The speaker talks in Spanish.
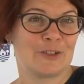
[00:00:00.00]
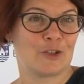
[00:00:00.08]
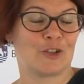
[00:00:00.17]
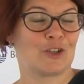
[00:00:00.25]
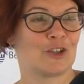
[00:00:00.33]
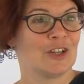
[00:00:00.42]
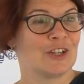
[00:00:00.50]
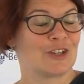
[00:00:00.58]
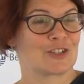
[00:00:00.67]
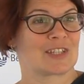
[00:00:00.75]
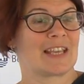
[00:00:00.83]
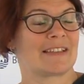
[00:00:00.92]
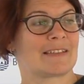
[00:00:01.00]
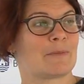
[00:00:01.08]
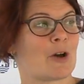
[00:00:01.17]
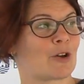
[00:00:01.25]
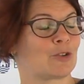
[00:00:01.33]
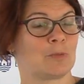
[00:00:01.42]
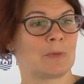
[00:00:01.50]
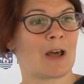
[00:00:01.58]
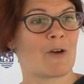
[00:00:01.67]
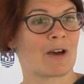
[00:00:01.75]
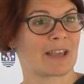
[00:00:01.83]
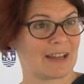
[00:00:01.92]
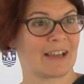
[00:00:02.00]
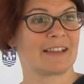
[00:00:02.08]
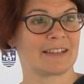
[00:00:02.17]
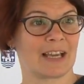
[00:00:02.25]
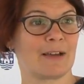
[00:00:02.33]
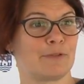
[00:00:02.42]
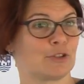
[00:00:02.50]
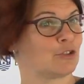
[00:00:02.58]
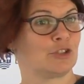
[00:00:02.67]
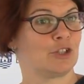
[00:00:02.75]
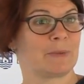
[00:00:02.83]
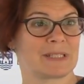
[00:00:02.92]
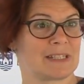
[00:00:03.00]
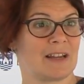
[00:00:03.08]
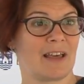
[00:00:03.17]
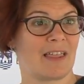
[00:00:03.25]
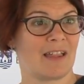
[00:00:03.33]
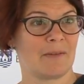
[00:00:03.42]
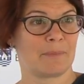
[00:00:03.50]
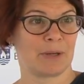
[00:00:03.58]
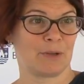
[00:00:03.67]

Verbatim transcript: No, no, no sé, estamos acostumbrados a que la gente haga fotos y no pase nada,